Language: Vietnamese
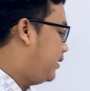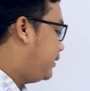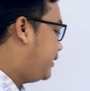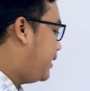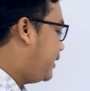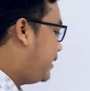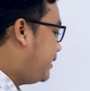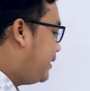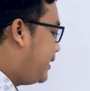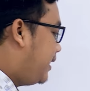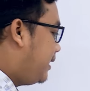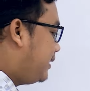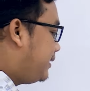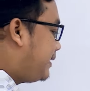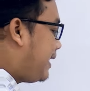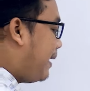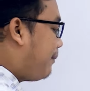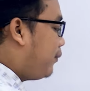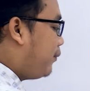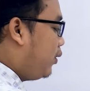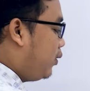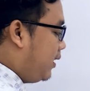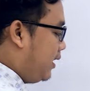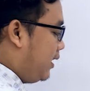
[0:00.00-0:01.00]
chẳng dương
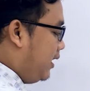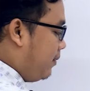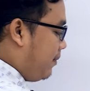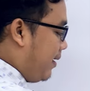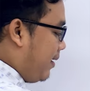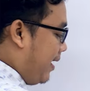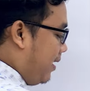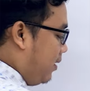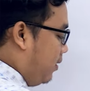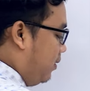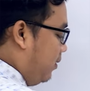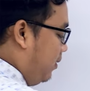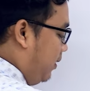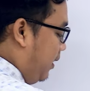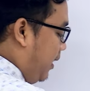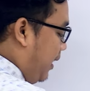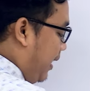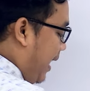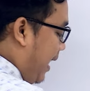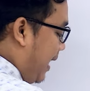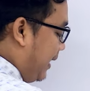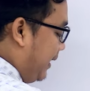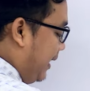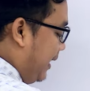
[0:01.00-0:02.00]
chạp được kia máu
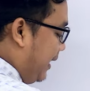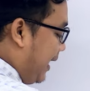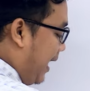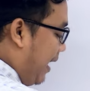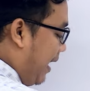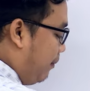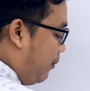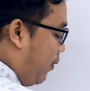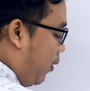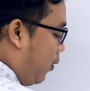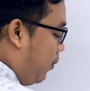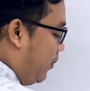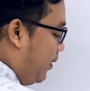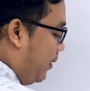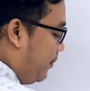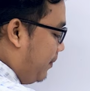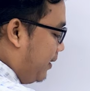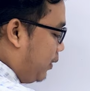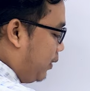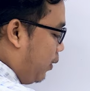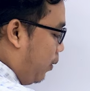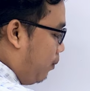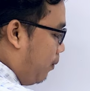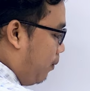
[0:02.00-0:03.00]
à thiệt thằng một miền
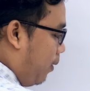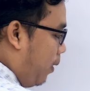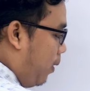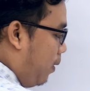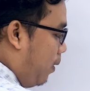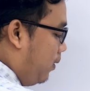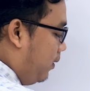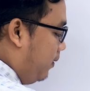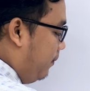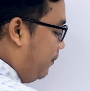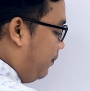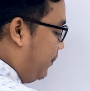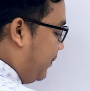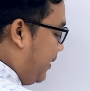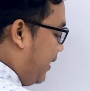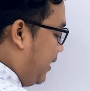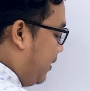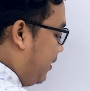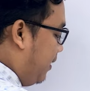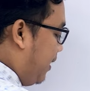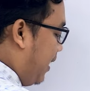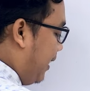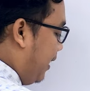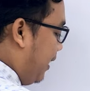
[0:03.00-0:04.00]
mình tục bố nè
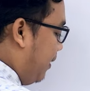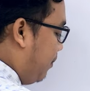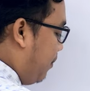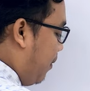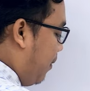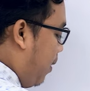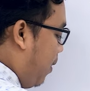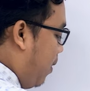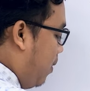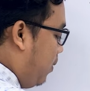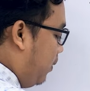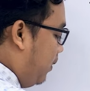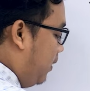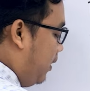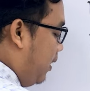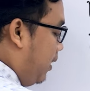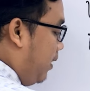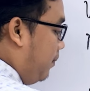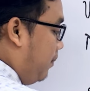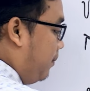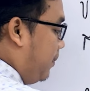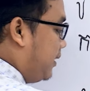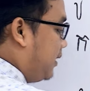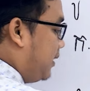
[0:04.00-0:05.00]
anh đi bố
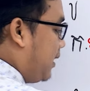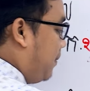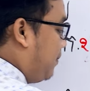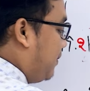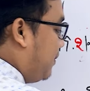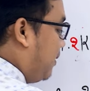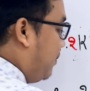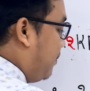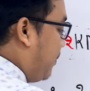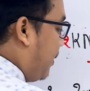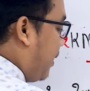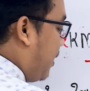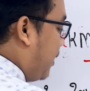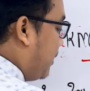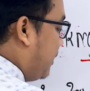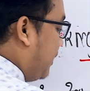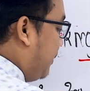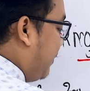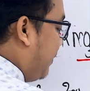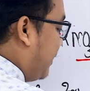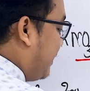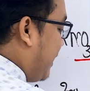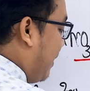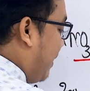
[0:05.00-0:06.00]
và chạp và có
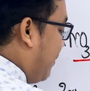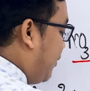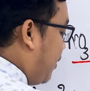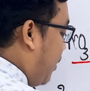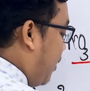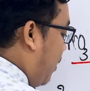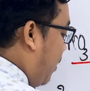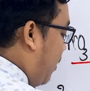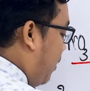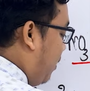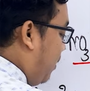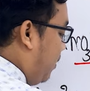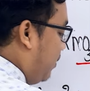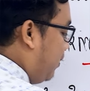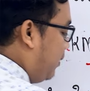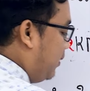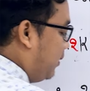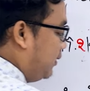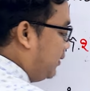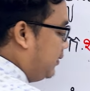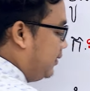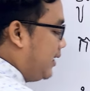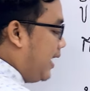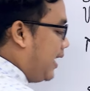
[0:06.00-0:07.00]
tiền mà chạp gió
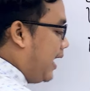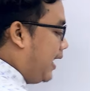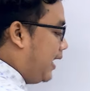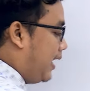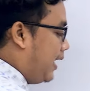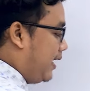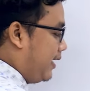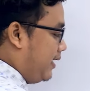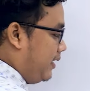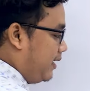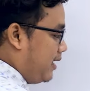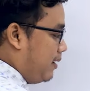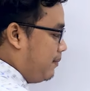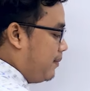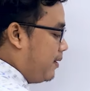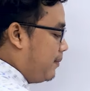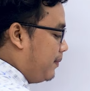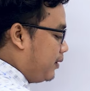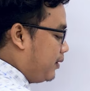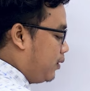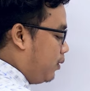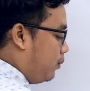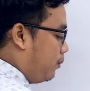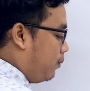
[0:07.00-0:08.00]
CR lại đại miền
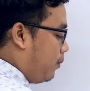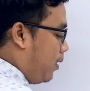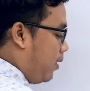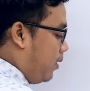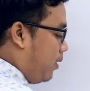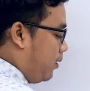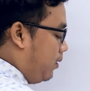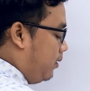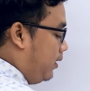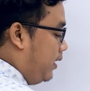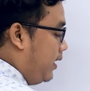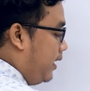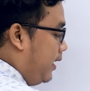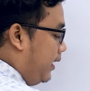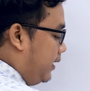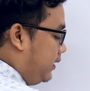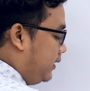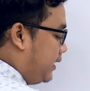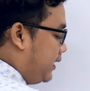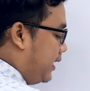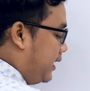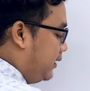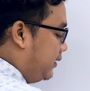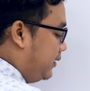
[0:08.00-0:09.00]
mình tục bỏ
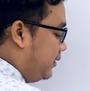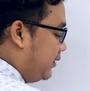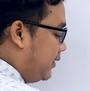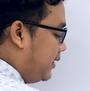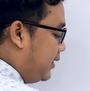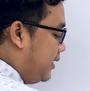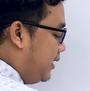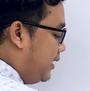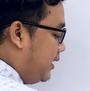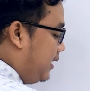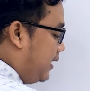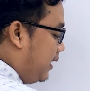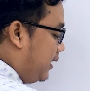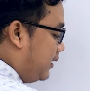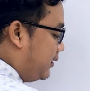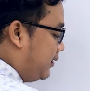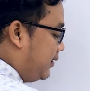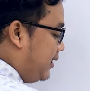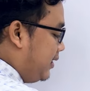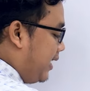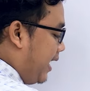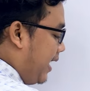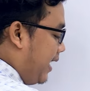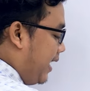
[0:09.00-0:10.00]
chẳng
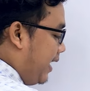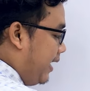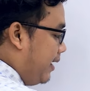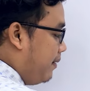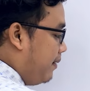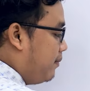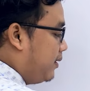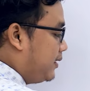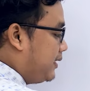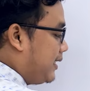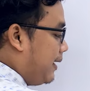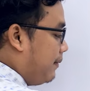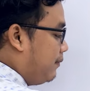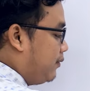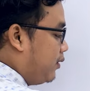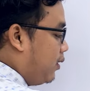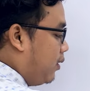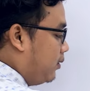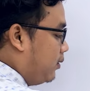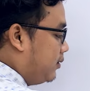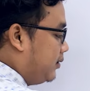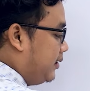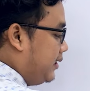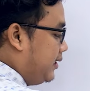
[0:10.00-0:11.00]
CE mà chạp
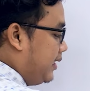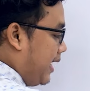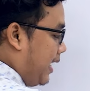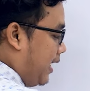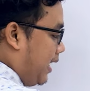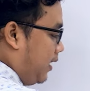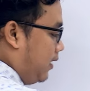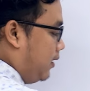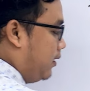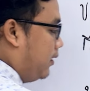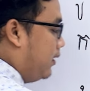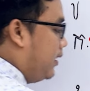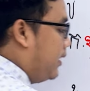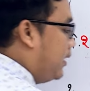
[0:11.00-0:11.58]
gió CR